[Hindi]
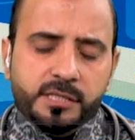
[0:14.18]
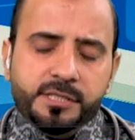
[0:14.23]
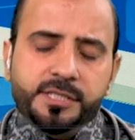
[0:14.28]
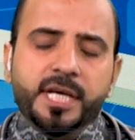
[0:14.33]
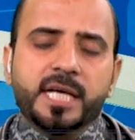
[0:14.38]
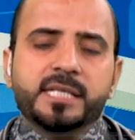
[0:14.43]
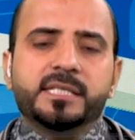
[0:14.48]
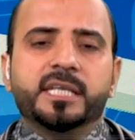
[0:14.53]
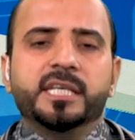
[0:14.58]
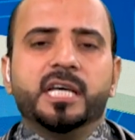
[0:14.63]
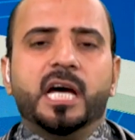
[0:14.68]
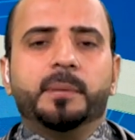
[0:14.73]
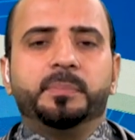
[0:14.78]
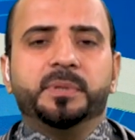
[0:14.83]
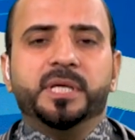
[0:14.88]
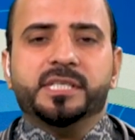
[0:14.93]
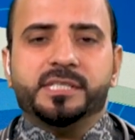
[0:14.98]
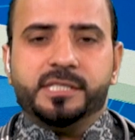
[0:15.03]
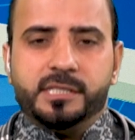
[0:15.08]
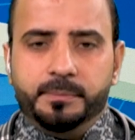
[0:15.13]
जैसे ही
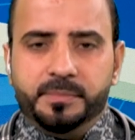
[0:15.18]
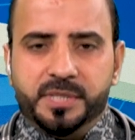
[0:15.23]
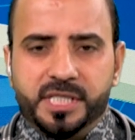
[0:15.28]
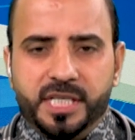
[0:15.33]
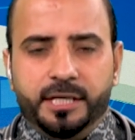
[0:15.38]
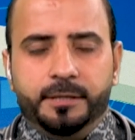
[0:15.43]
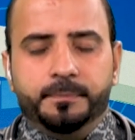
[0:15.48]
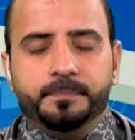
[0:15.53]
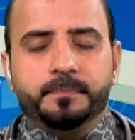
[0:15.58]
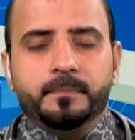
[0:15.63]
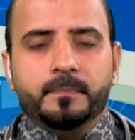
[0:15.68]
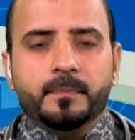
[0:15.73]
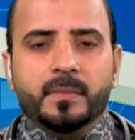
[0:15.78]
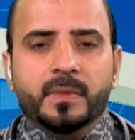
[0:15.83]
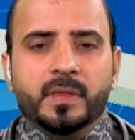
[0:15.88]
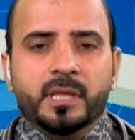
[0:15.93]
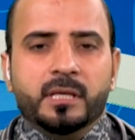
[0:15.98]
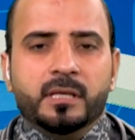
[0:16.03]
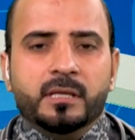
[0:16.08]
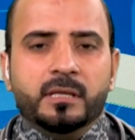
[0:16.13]
आप ये समझें
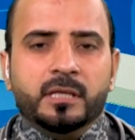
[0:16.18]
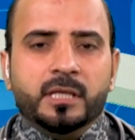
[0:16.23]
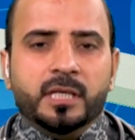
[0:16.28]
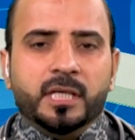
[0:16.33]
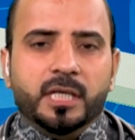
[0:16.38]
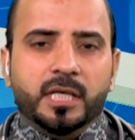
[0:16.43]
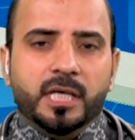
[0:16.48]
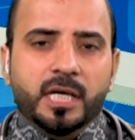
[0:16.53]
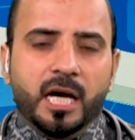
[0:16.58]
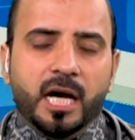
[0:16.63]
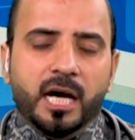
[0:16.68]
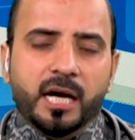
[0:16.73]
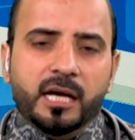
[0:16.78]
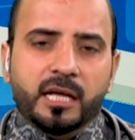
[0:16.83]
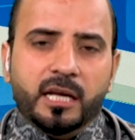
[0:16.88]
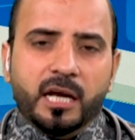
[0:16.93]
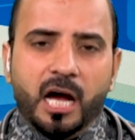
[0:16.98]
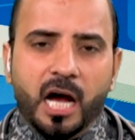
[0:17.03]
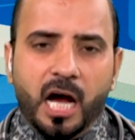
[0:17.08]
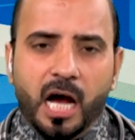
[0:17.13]
कि
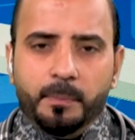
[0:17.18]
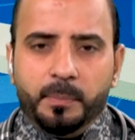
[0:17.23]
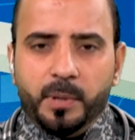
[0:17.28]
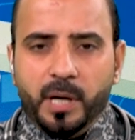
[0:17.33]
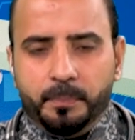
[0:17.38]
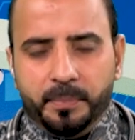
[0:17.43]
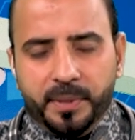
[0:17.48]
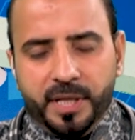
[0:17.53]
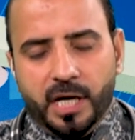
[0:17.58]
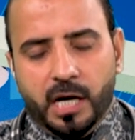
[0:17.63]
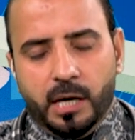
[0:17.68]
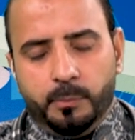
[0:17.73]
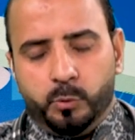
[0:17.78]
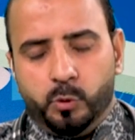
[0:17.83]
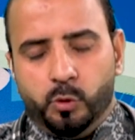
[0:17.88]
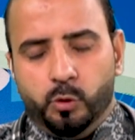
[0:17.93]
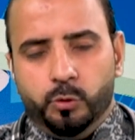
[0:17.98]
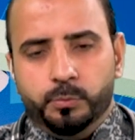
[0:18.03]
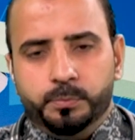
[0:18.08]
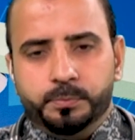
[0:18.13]
अगर आप अपने आप
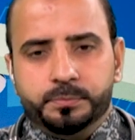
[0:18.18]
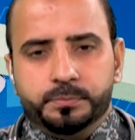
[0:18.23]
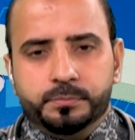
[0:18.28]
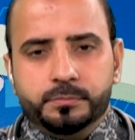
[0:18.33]
को